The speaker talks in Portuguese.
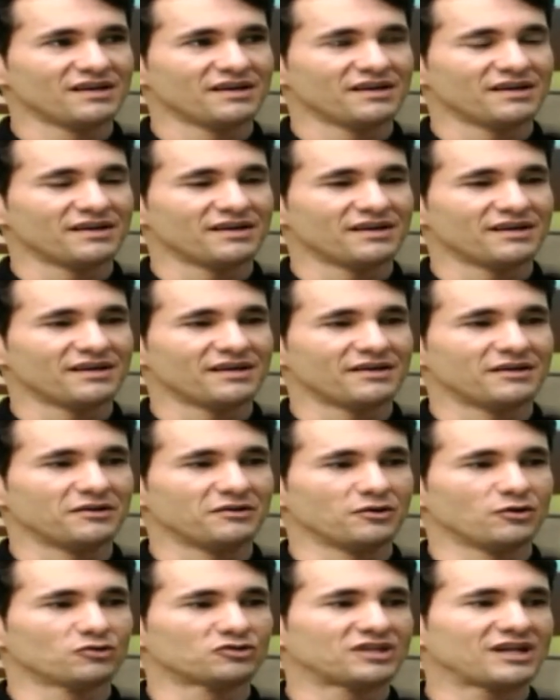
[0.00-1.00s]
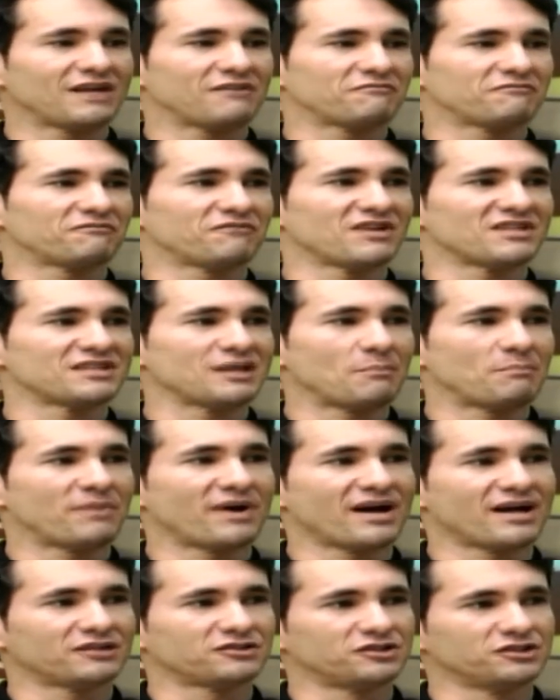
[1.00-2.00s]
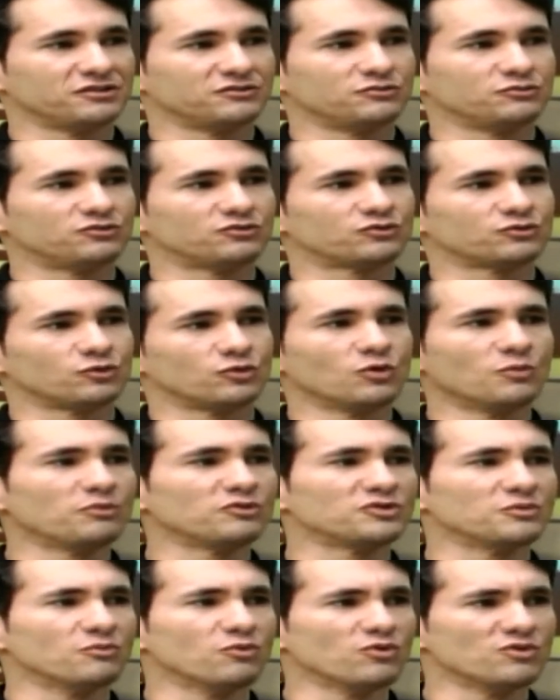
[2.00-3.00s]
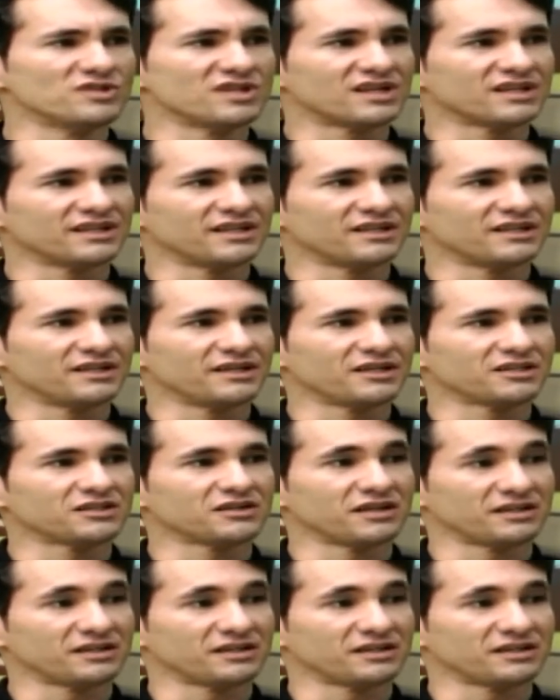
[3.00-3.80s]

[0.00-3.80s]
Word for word: é, eu já fazia parte dos grupos de música da igreja.